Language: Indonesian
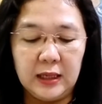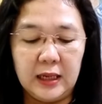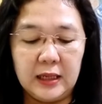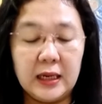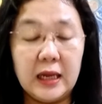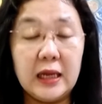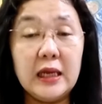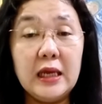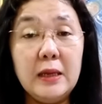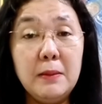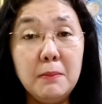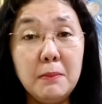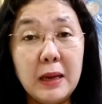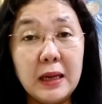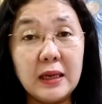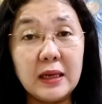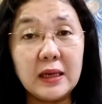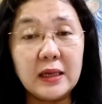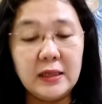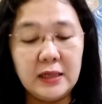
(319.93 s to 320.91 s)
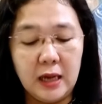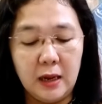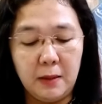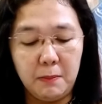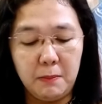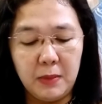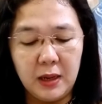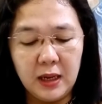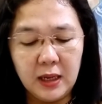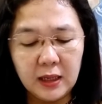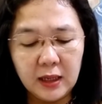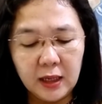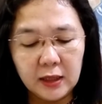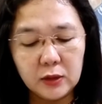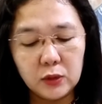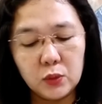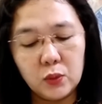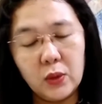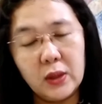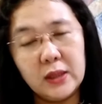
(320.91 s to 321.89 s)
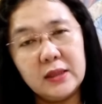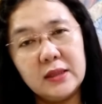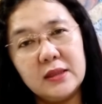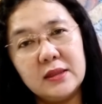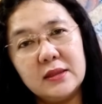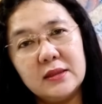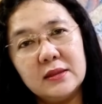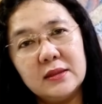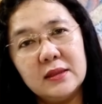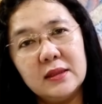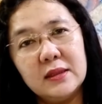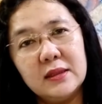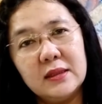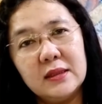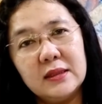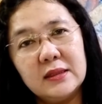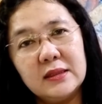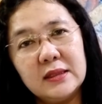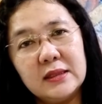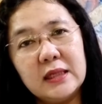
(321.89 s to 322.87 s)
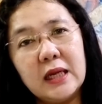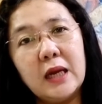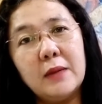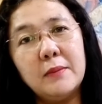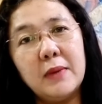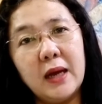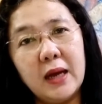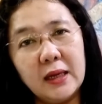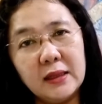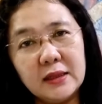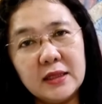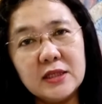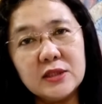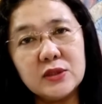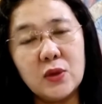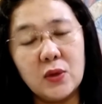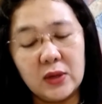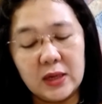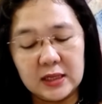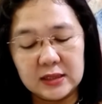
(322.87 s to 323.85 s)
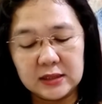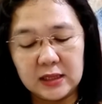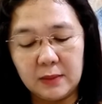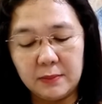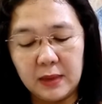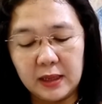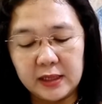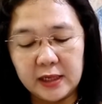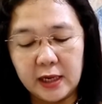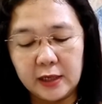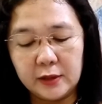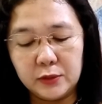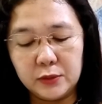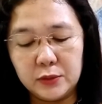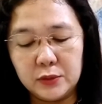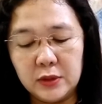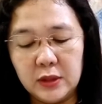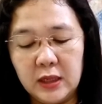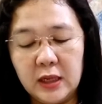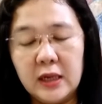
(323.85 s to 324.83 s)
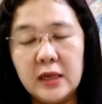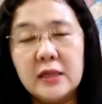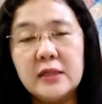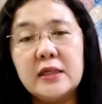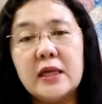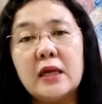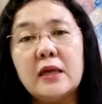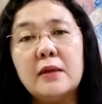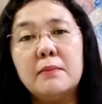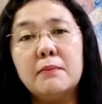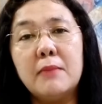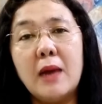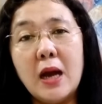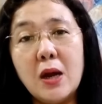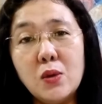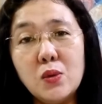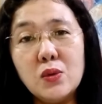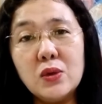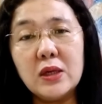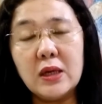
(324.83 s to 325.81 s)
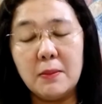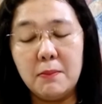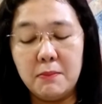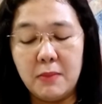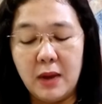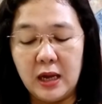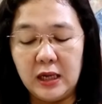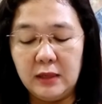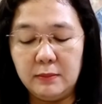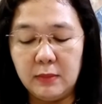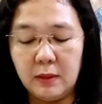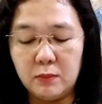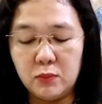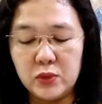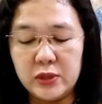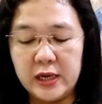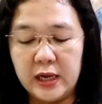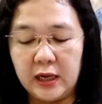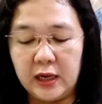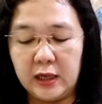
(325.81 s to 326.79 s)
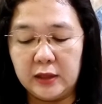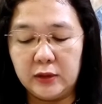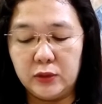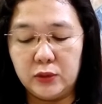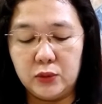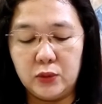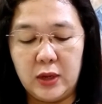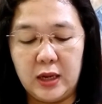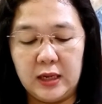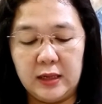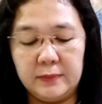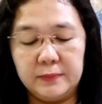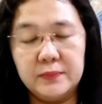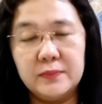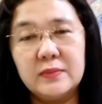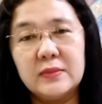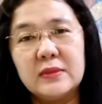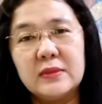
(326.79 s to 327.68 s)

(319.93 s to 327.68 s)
Karena iman yang melekat kuat di dalam hati seorang Samaria itu dan mau kembali memuliakan Tuhan.